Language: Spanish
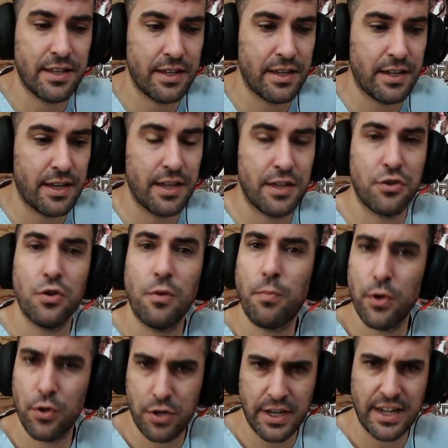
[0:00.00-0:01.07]
Eh, eh, yo
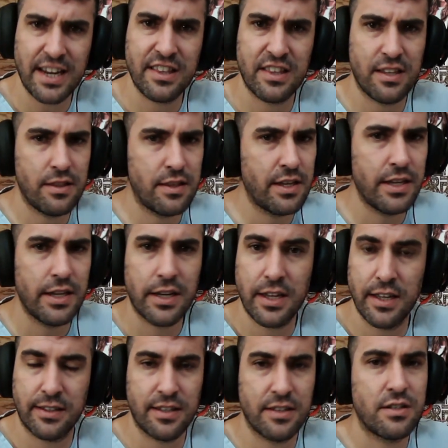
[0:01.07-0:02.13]
puedo llegar a entender que
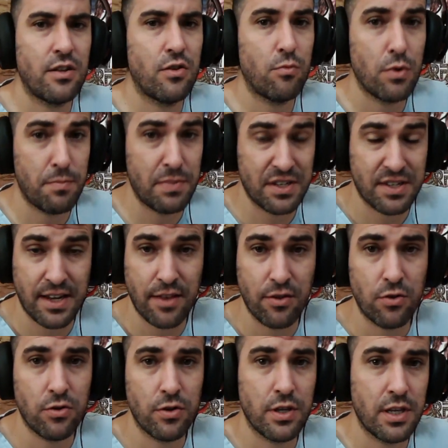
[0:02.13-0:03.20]
están siendo muy pesados